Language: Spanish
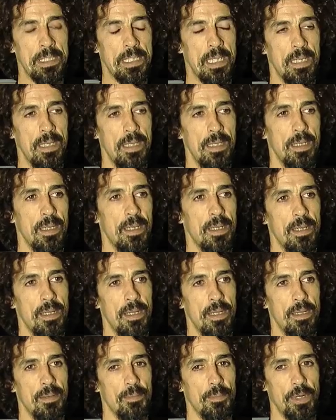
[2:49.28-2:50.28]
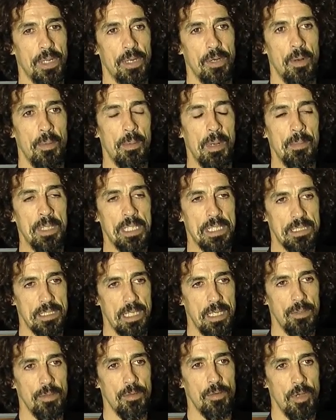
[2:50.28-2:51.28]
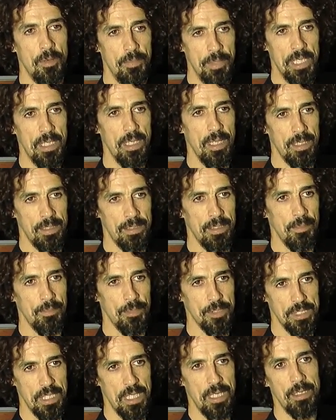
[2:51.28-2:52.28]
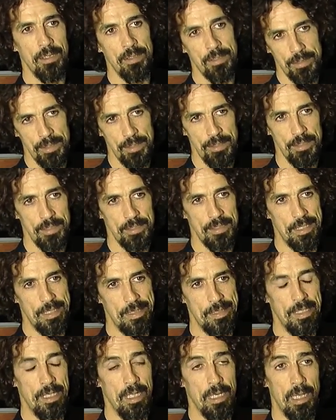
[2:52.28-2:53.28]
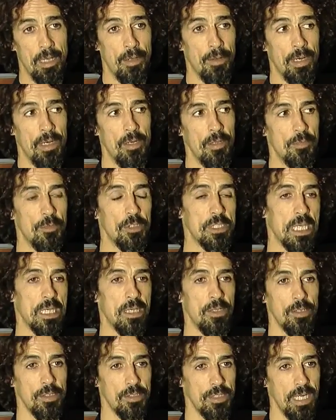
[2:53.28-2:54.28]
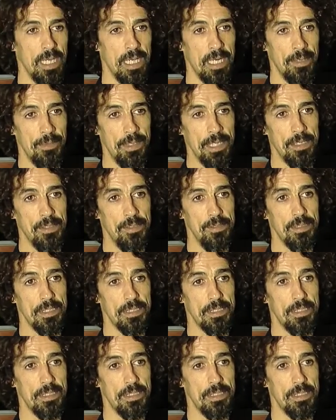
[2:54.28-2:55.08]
tal, porque normalmente sale un cómic y al tiempo sale el otro y, ahora lo hemos sacado los tres a la vez, ¿no? Ha